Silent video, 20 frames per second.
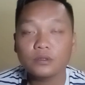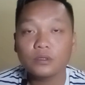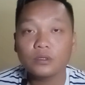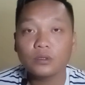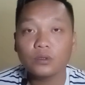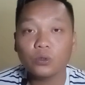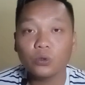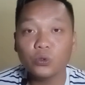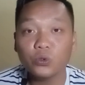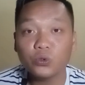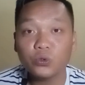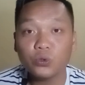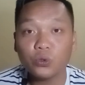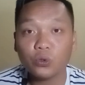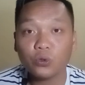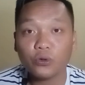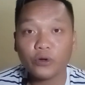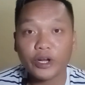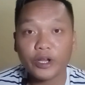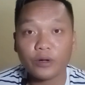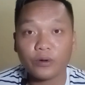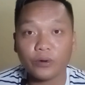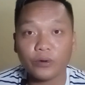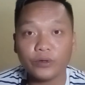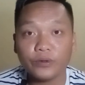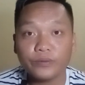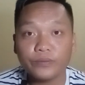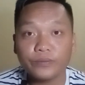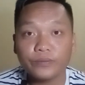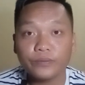Untuk
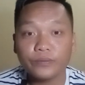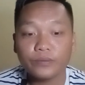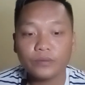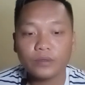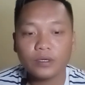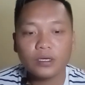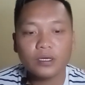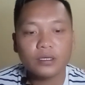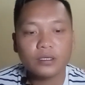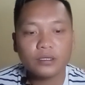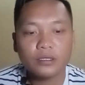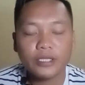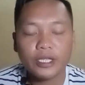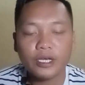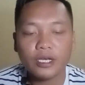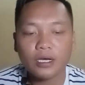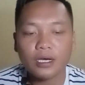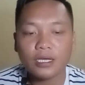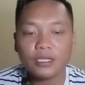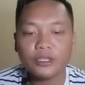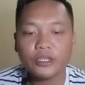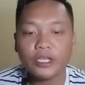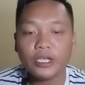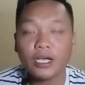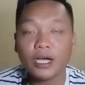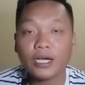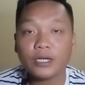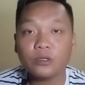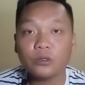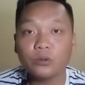rekod, Tindakan tiga
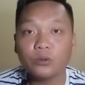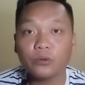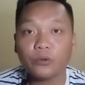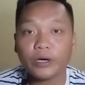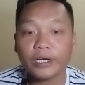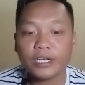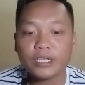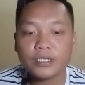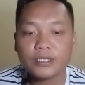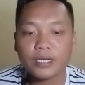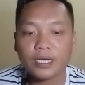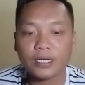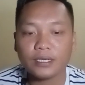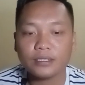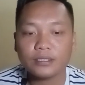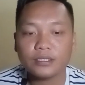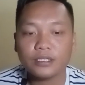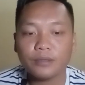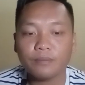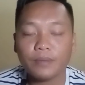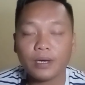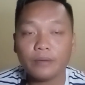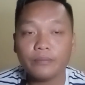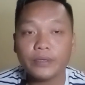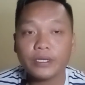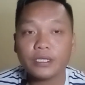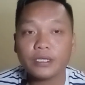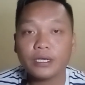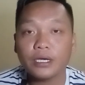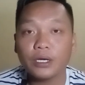adun warisan terbabit
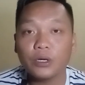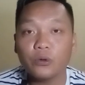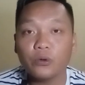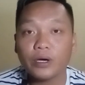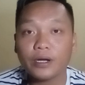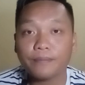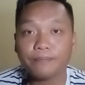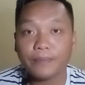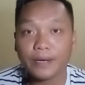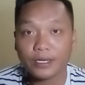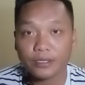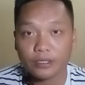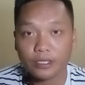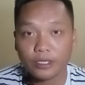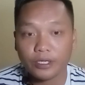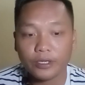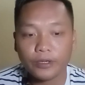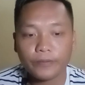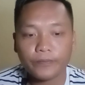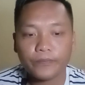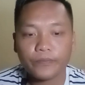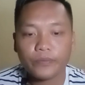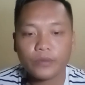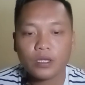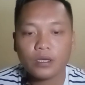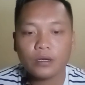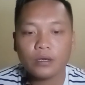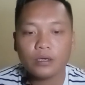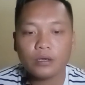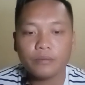keluar parti
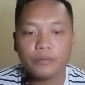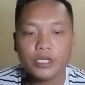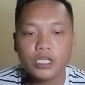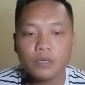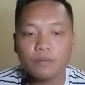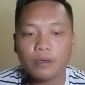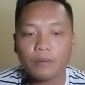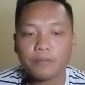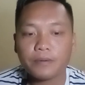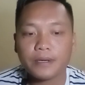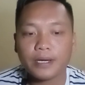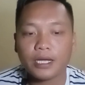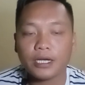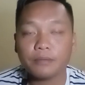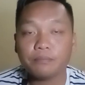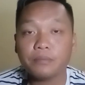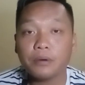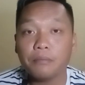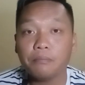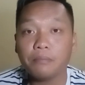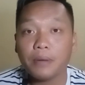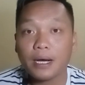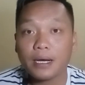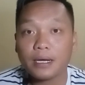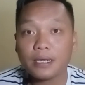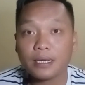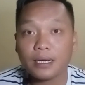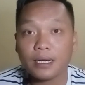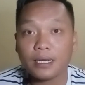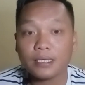menyebabkan
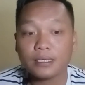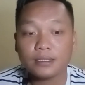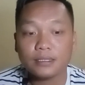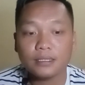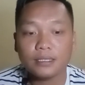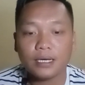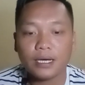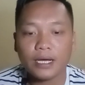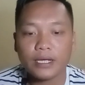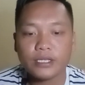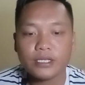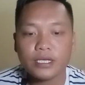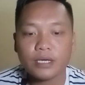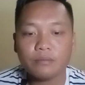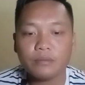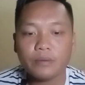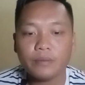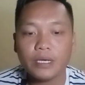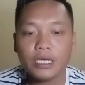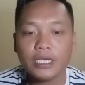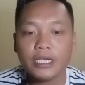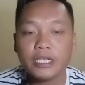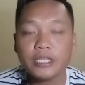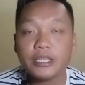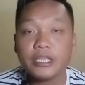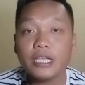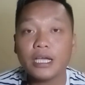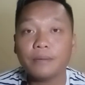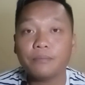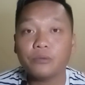pembangkang hanya memiliki
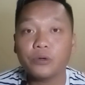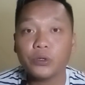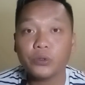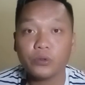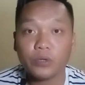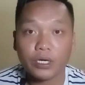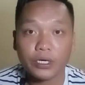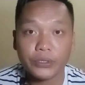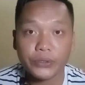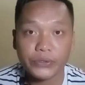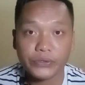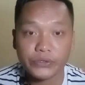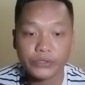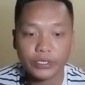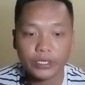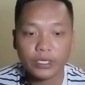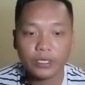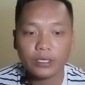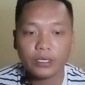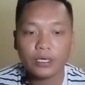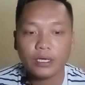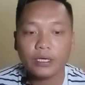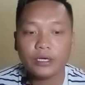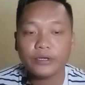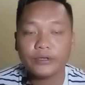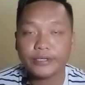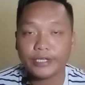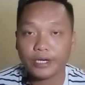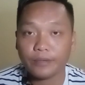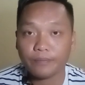32 kursi
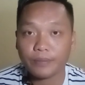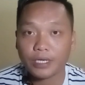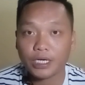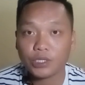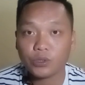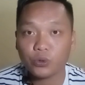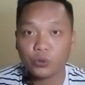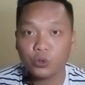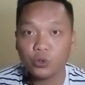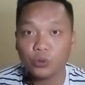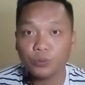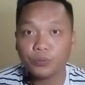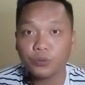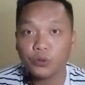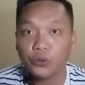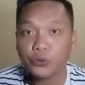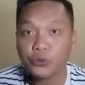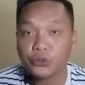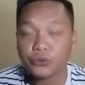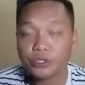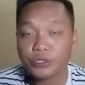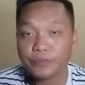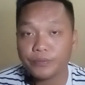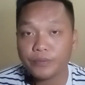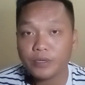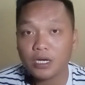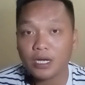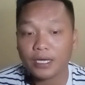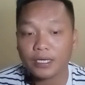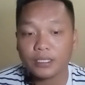daripada 79
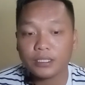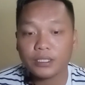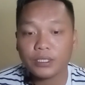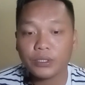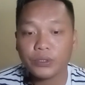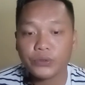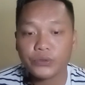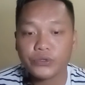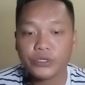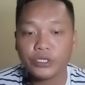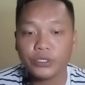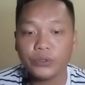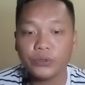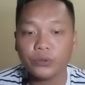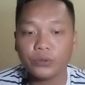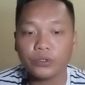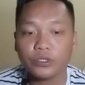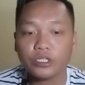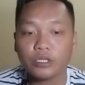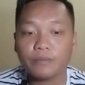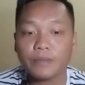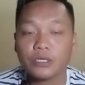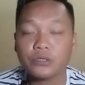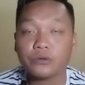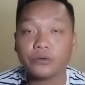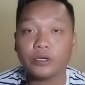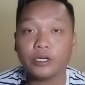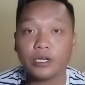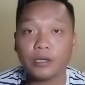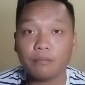kerusi dun
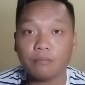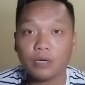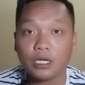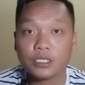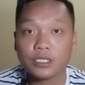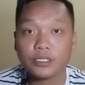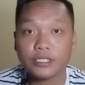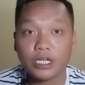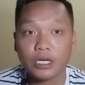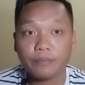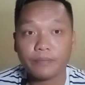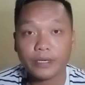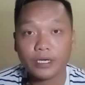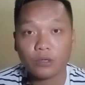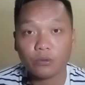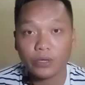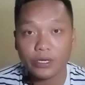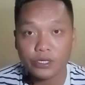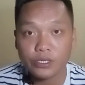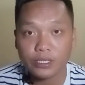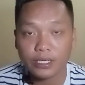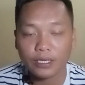termasuk 16 daripada warisan.